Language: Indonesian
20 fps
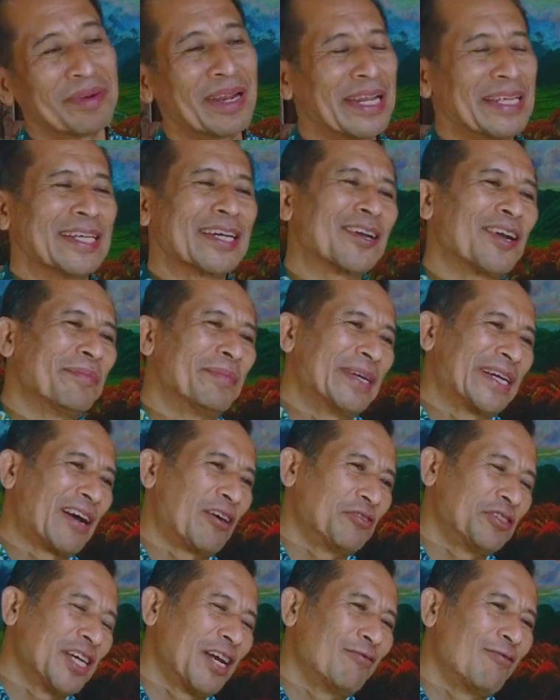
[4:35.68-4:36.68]
sebaliknya kalau
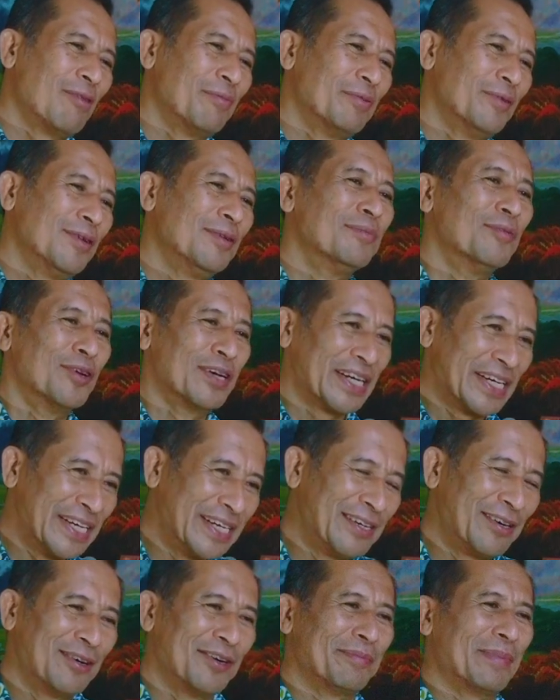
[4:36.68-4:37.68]
menikah usia 20
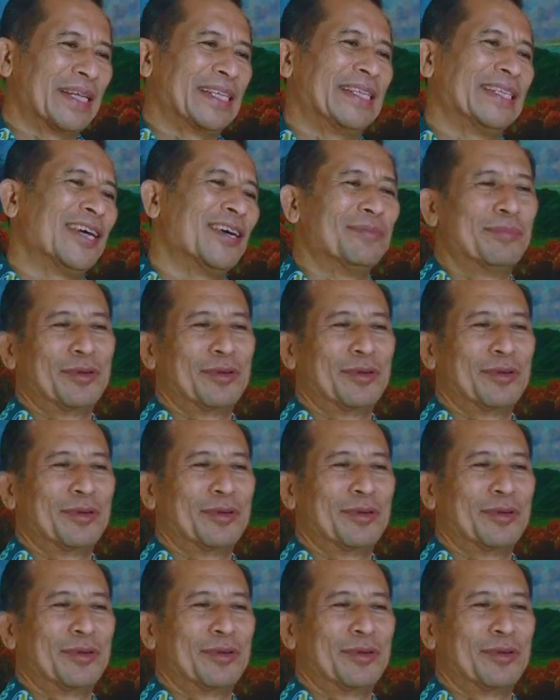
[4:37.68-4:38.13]
mungkin loh matinya